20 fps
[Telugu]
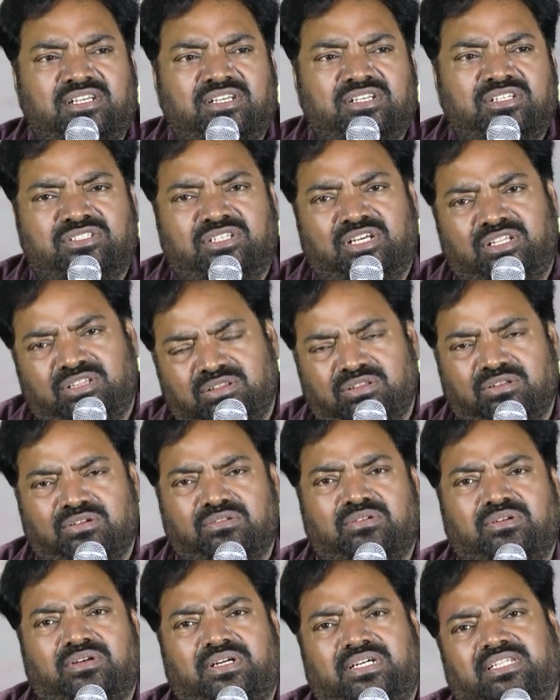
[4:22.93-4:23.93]
శత్రువు
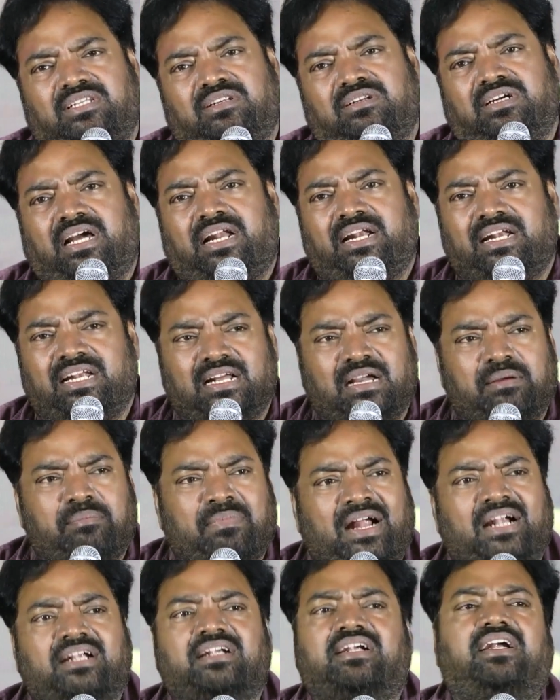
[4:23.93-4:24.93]
ఇతను కరెక్ట్గా
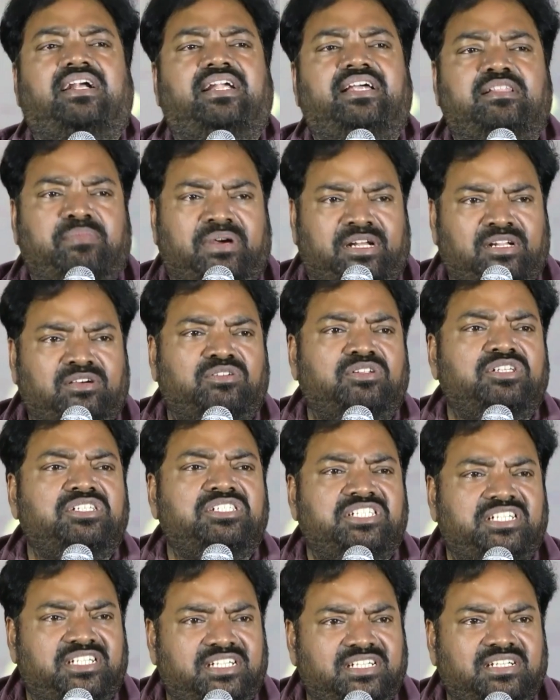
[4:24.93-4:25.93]
మాట్లాడలేదు మన
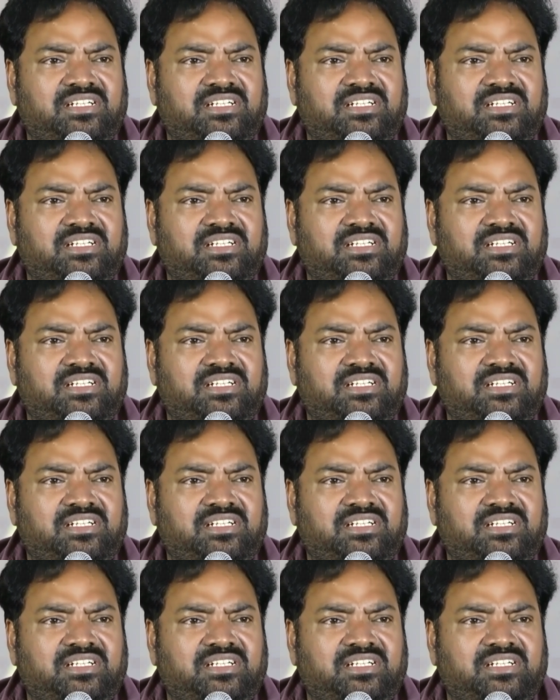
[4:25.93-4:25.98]
గురించి